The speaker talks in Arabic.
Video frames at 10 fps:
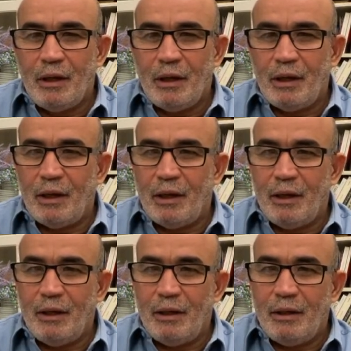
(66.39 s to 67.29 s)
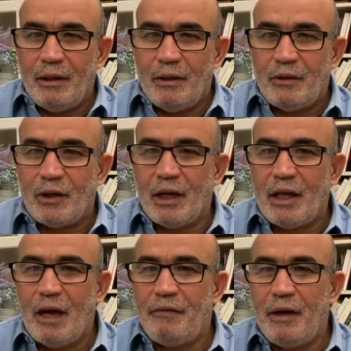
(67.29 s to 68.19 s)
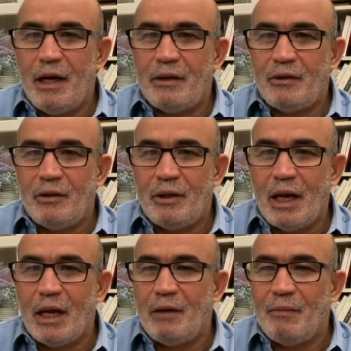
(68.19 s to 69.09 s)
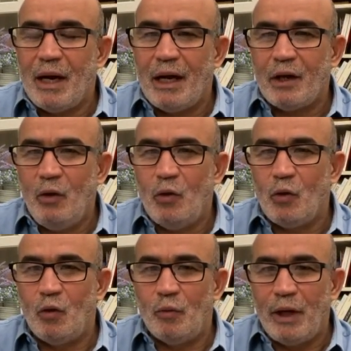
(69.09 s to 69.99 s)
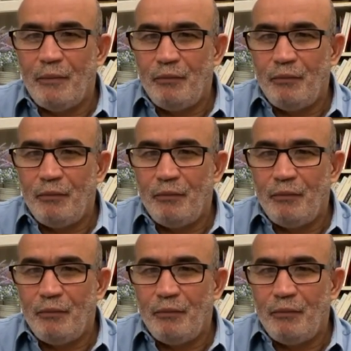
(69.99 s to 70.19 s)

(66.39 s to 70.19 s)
آه، صارت حفلات داخل مقر الحكومة